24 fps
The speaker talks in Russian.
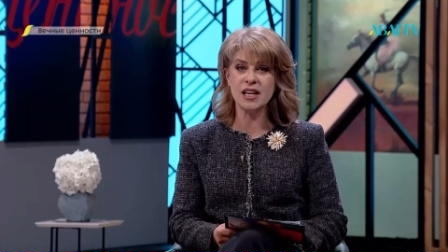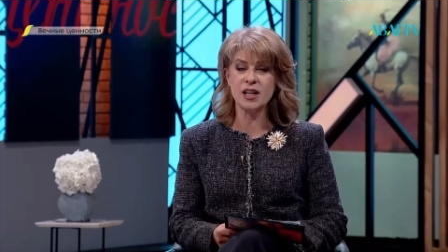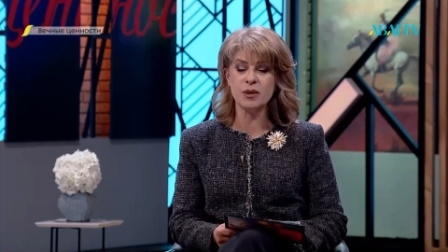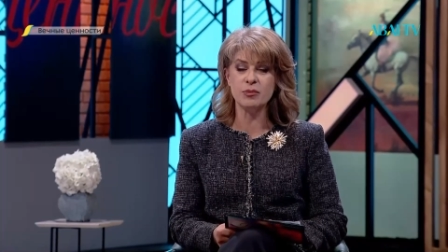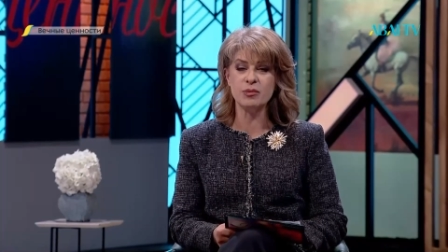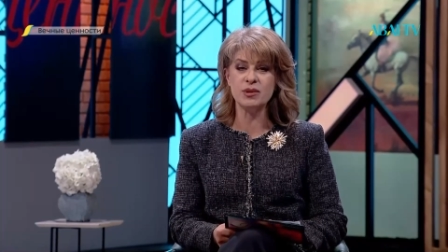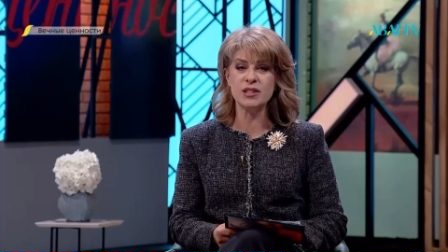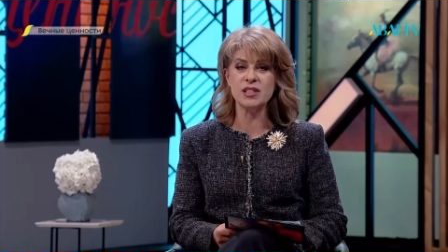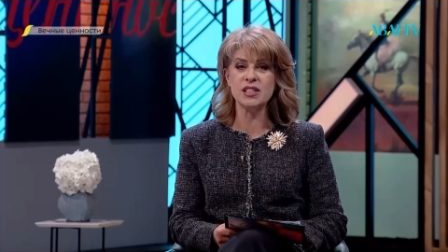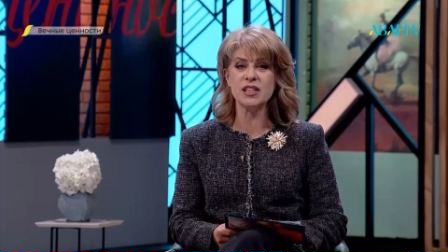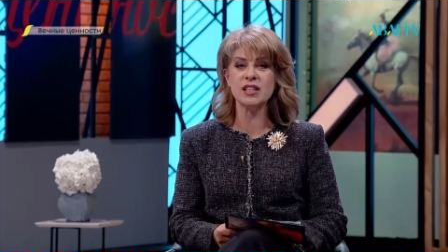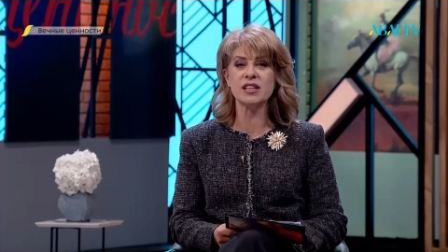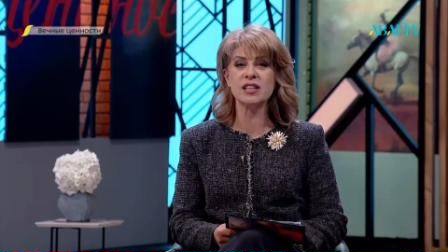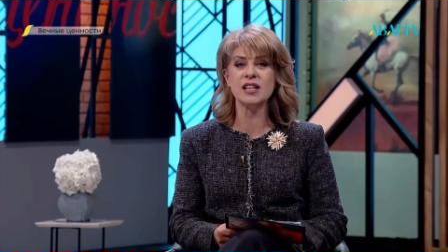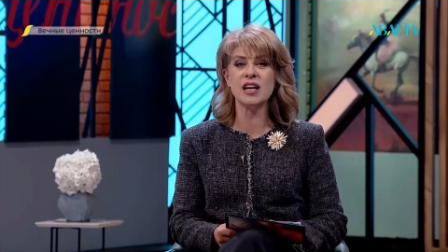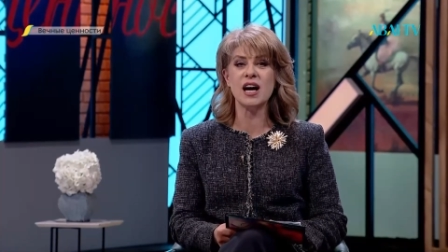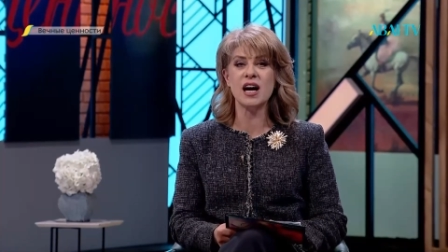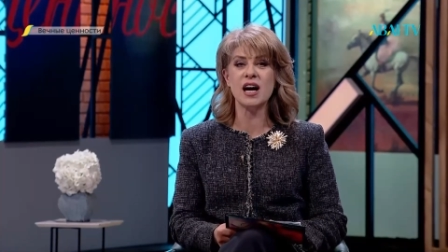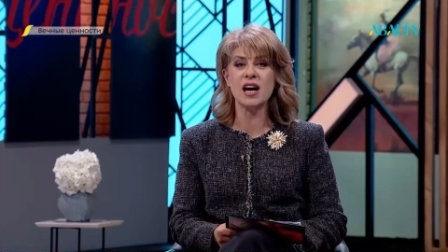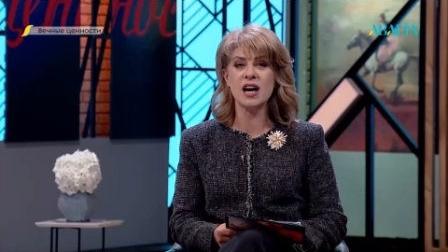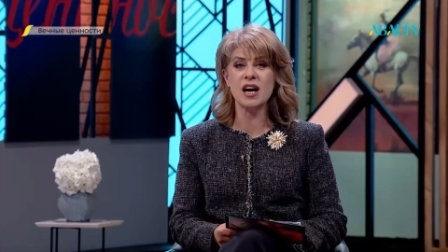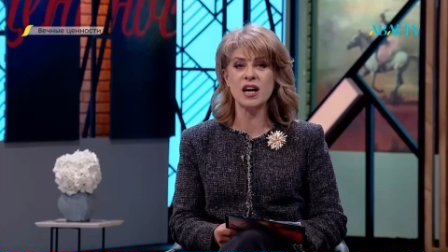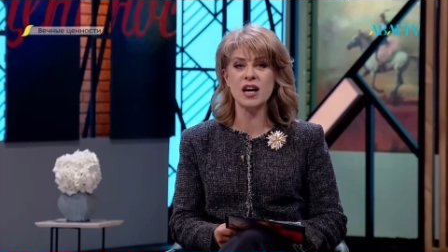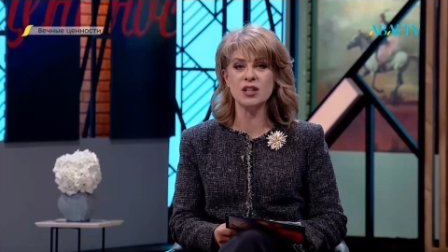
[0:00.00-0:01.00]
Комитета
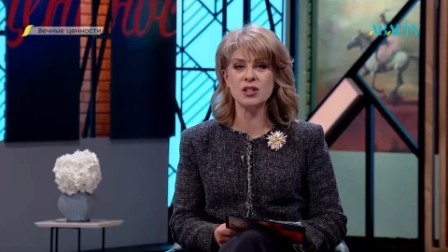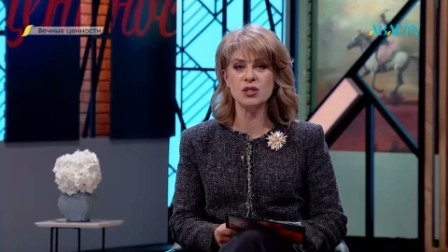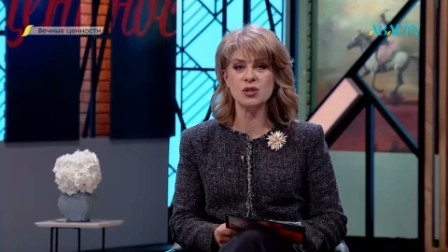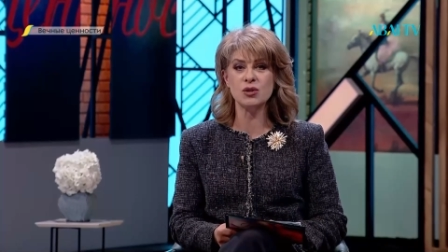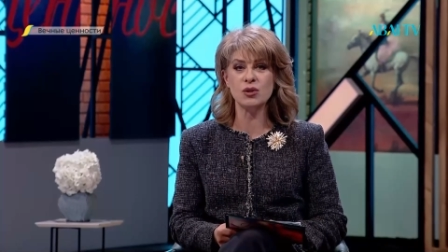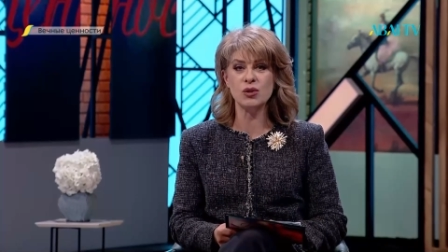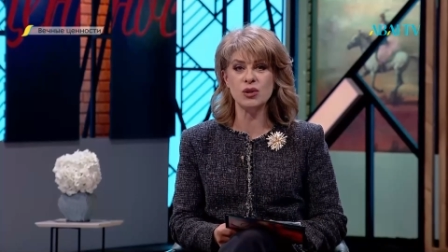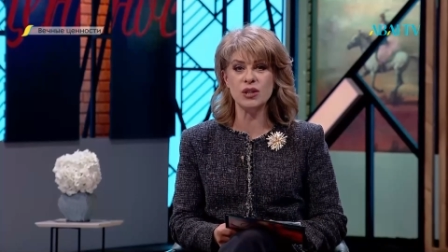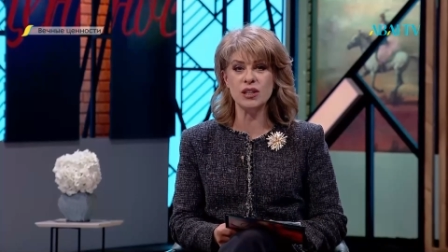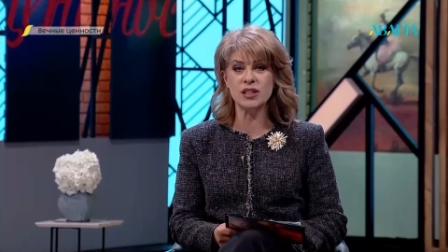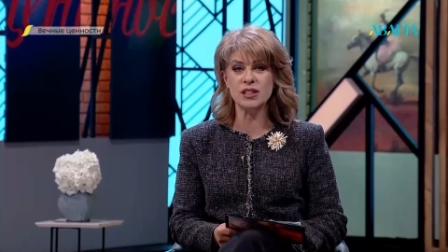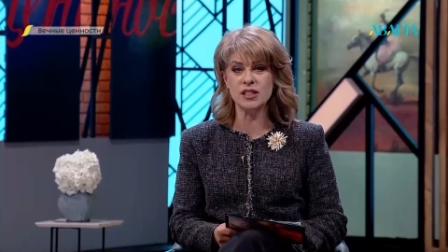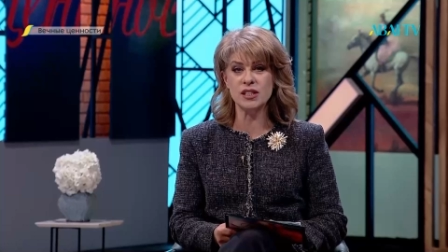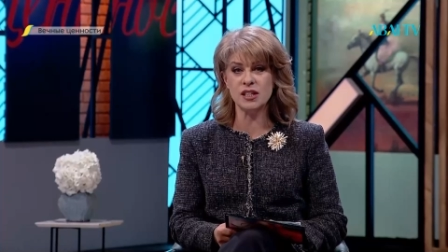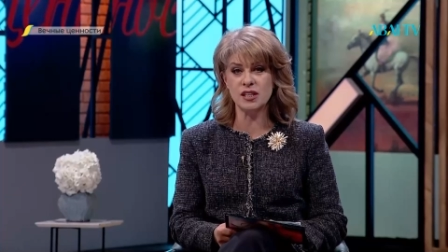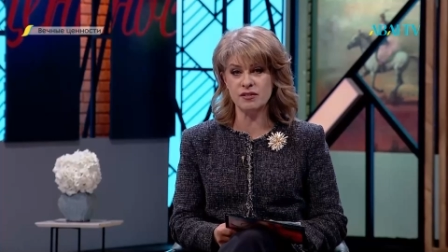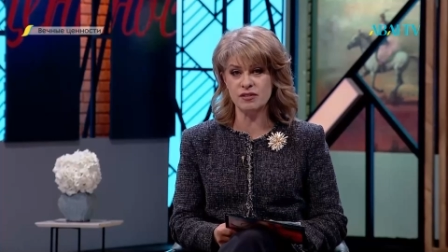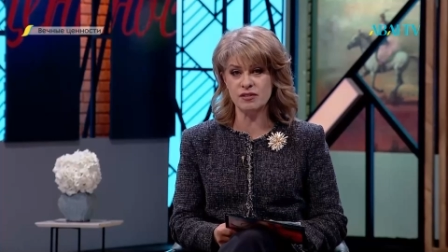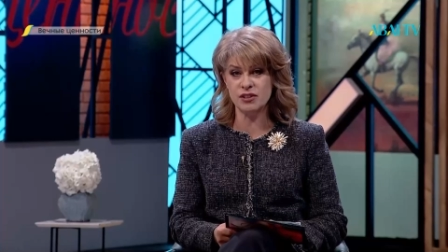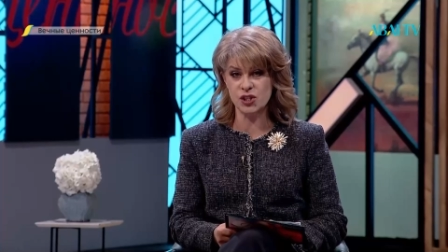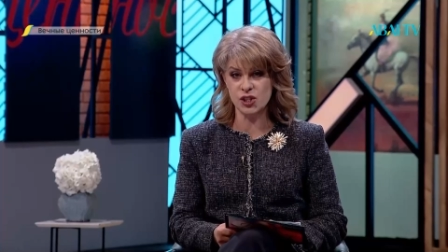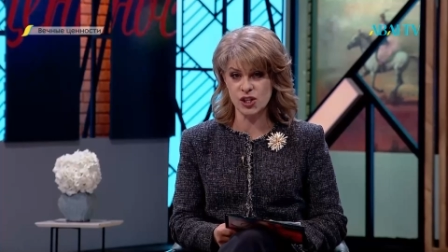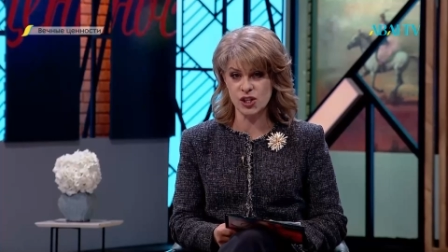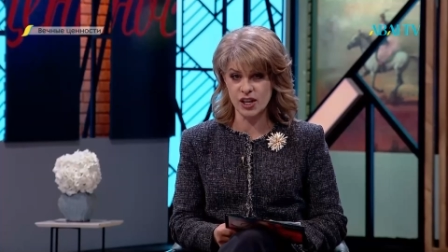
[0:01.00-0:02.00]
радио и
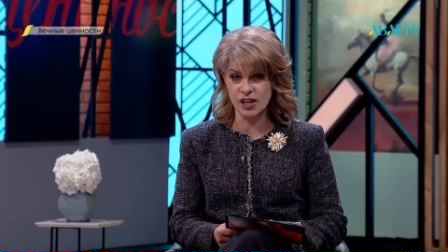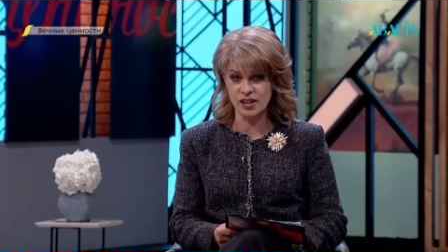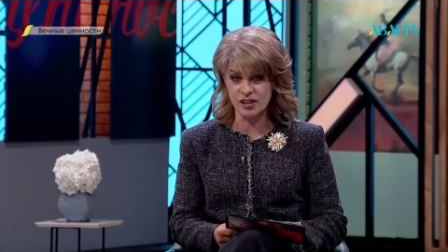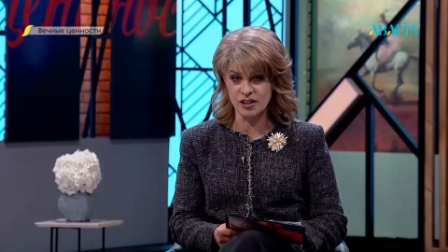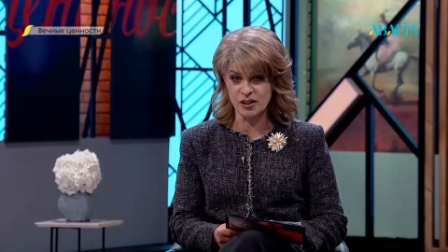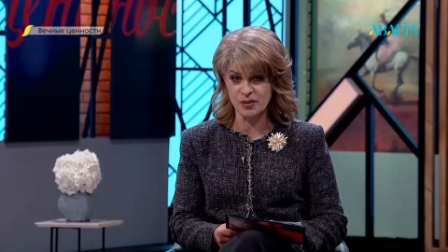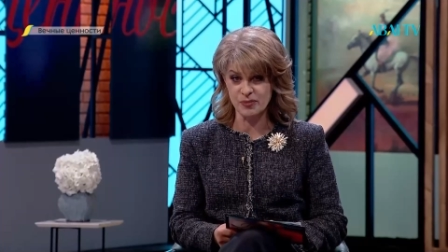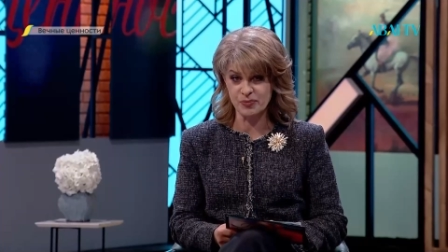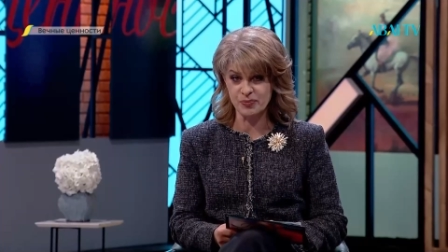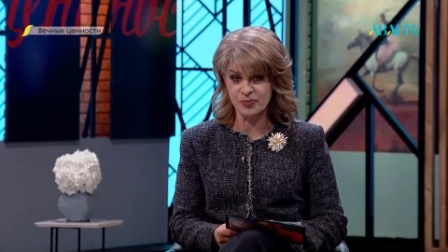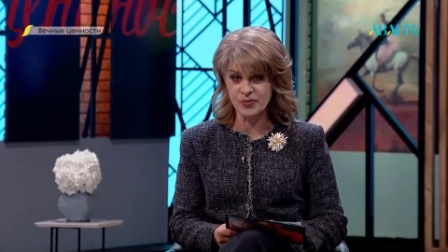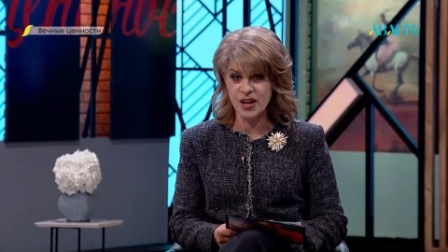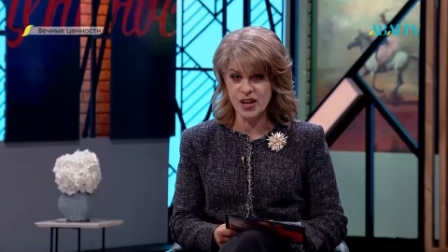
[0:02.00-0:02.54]
телевещания.